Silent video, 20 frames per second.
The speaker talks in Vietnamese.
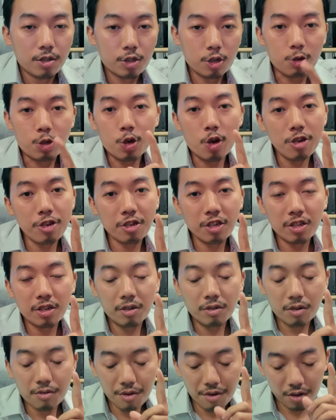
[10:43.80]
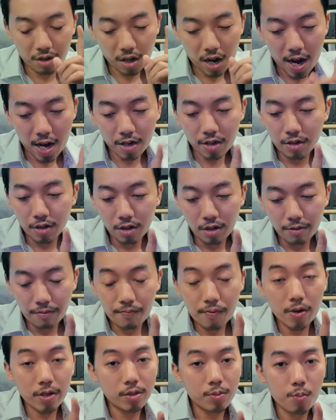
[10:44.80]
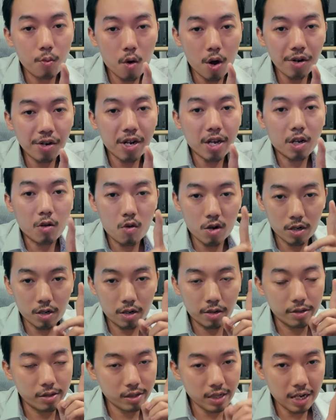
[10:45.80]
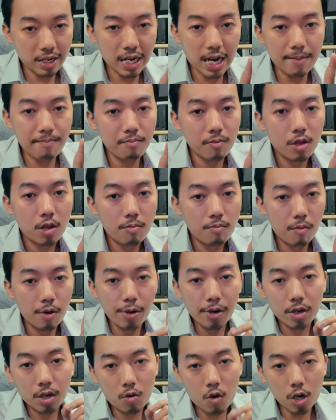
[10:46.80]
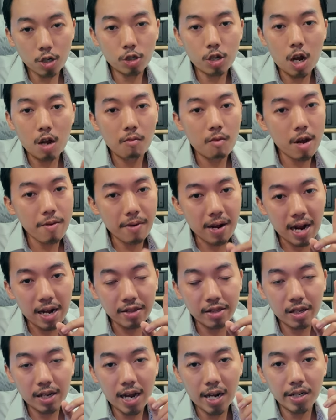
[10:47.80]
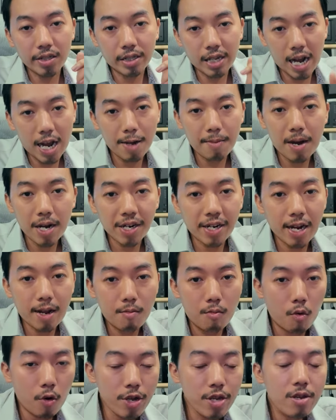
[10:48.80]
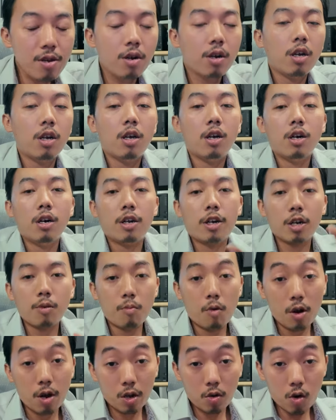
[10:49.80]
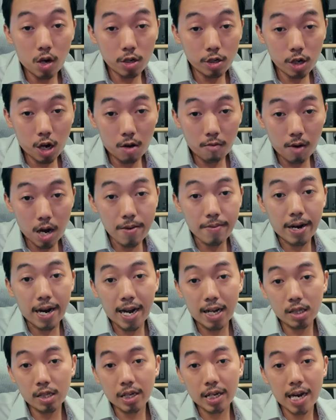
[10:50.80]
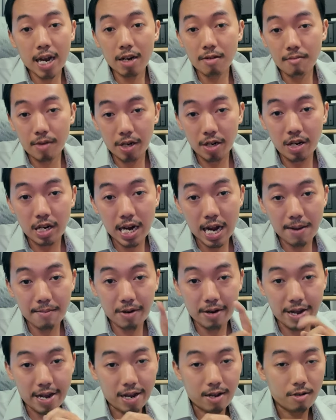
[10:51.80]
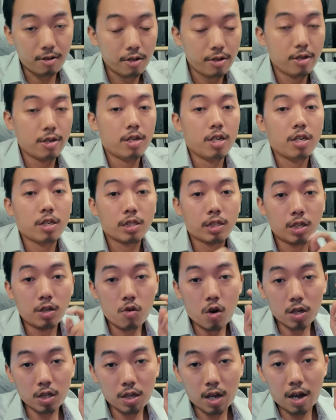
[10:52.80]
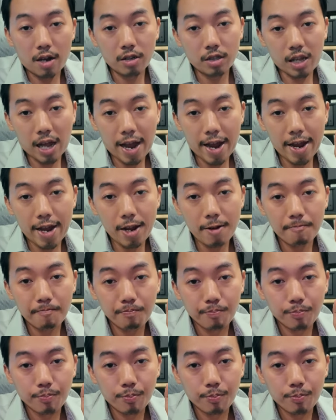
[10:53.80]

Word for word: so soi như thế rồi thả cứ first one này có thời start up môn có trang bài bài hai tay can được thả ban nam muối rồi mua có trang bài bài hai tay cắn mà người nam nẹt cứ có thời tay